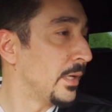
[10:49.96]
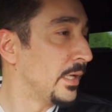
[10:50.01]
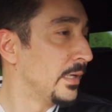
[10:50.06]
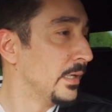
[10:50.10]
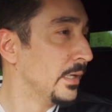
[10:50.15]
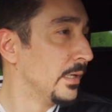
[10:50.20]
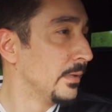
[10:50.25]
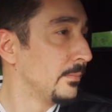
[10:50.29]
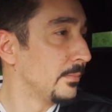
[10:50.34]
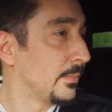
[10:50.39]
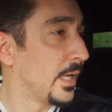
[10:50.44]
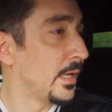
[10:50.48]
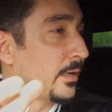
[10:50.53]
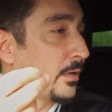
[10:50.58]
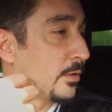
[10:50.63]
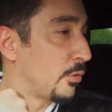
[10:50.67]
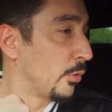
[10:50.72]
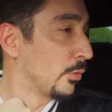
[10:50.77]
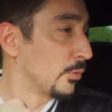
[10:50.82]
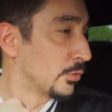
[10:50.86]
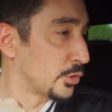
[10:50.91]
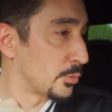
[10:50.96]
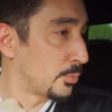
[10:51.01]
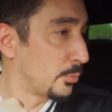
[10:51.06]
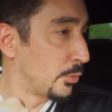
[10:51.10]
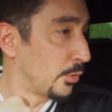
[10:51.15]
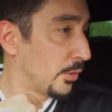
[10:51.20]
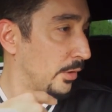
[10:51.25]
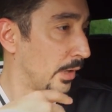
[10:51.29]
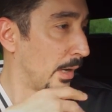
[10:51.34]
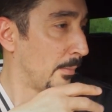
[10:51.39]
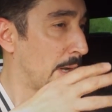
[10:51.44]
beni. Geri
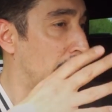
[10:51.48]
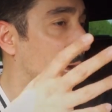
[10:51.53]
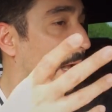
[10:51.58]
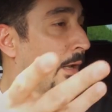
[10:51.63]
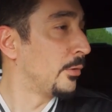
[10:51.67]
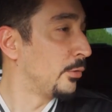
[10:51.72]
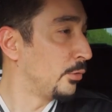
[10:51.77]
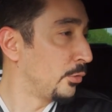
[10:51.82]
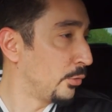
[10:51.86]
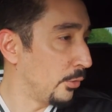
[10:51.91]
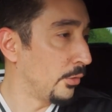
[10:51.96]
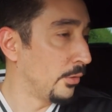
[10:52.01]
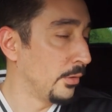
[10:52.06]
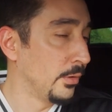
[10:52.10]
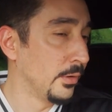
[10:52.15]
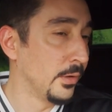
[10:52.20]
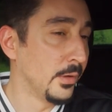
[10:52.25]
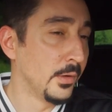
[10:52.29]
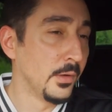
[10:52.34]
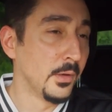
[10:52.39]
konuşmuyor ama anlıyor.